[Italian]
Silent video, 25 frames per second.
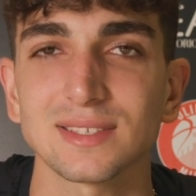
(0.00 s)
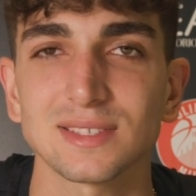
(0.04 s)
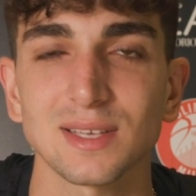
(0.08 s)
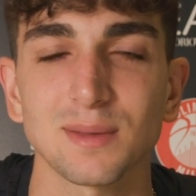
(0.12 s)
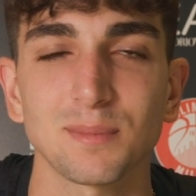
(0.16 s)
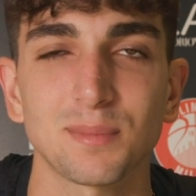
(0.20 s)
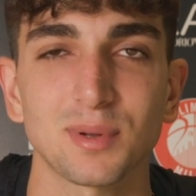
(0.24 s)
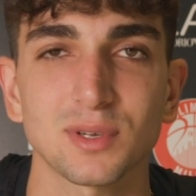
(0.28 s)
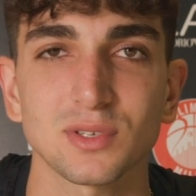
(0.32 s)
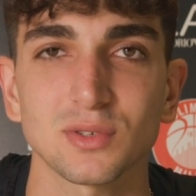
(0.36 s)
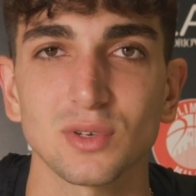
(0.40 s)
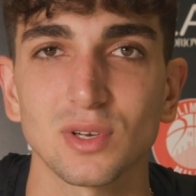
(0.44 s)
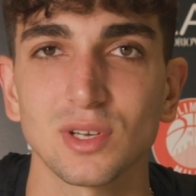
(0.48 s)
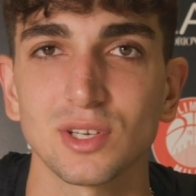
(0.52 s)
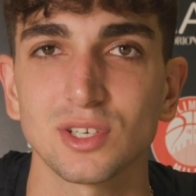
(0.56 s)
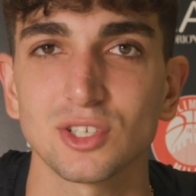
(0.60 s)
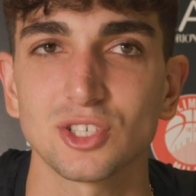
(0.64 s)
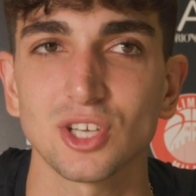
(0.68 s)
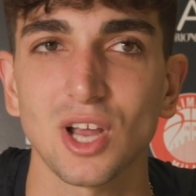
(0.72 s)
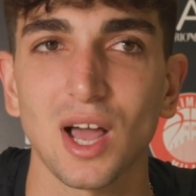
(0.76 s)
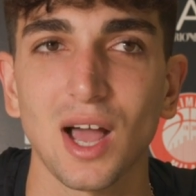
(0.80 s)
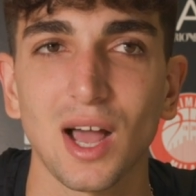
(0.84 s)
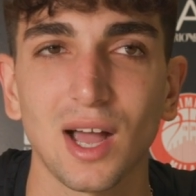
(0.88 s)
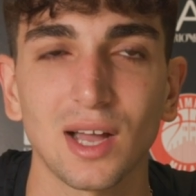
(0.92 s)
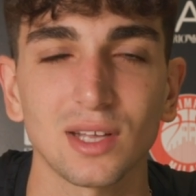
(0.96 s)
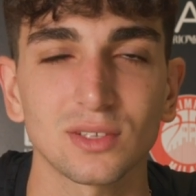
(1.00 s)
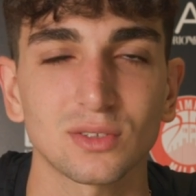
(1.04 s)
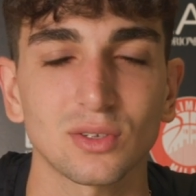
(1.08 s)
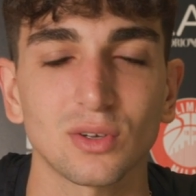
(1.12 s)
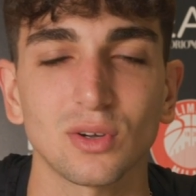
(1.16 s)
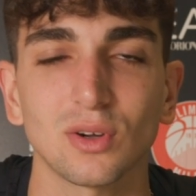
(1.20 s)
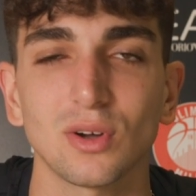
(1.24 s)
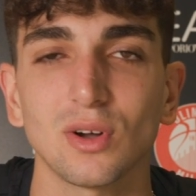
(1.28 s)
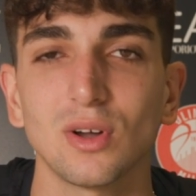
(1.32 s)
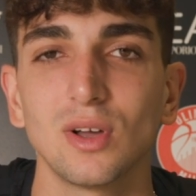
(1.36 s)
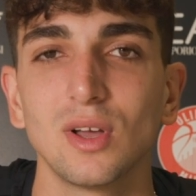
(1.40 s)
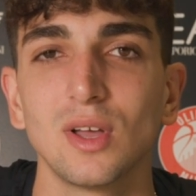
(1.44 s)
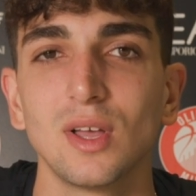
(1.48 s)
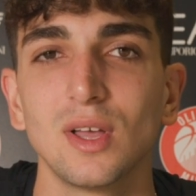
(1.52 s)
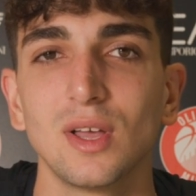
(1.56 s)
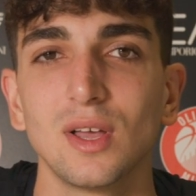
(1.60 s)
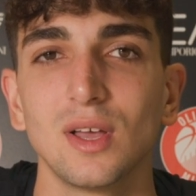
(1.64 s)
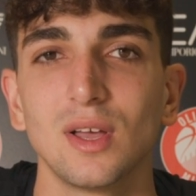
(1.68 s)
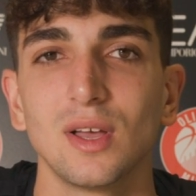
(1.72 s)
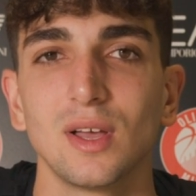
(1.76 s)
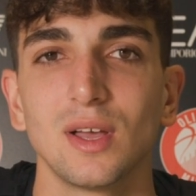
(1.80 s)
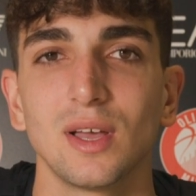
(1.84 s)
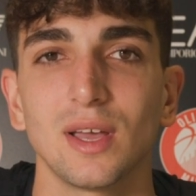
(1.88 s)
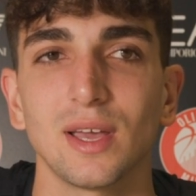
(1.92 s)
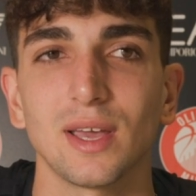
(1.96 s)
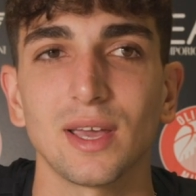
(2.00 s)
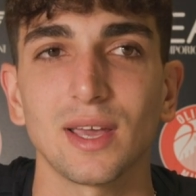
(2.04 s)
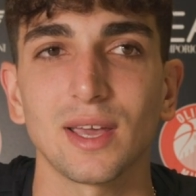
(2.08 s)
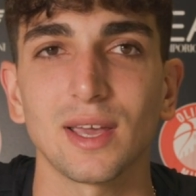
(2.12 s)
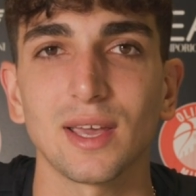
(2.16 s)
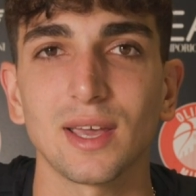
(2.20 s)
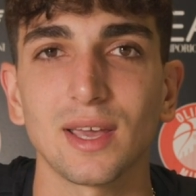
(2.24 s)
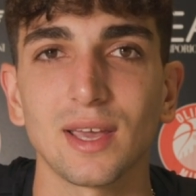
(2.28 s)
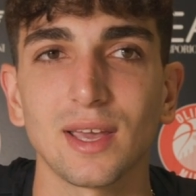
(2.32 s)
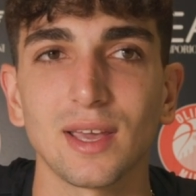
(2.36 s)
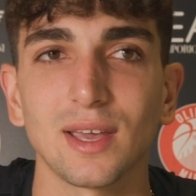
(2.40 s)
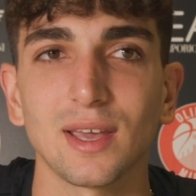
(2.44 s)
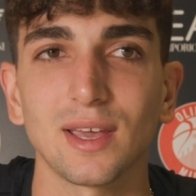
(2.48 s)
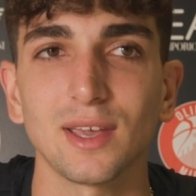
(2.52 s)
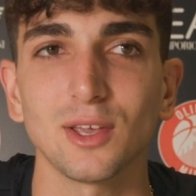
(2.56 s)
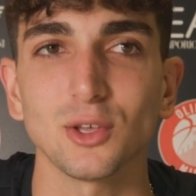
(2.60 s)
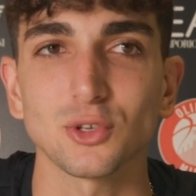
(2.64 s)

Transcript: sempre soleggiato. E eh,